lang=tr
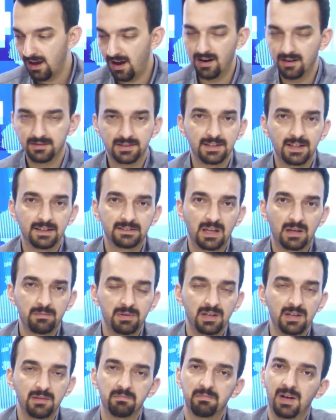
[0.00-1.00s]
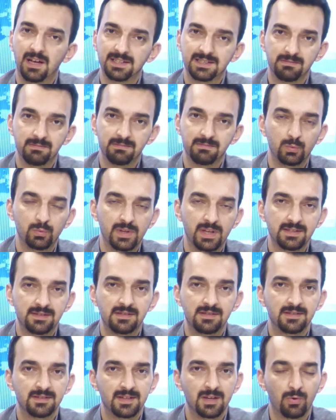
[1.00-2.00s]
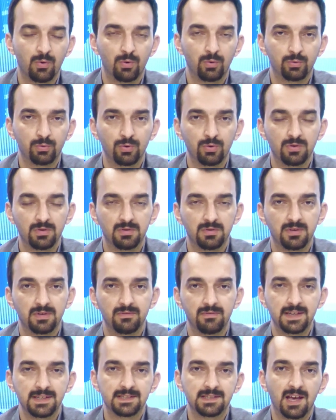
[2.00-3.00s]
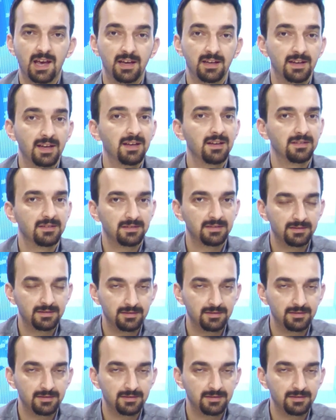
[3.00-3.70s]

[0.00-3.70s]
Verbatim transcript: Ardından tabi bazı memnuniyetsizlikler oldu vesaire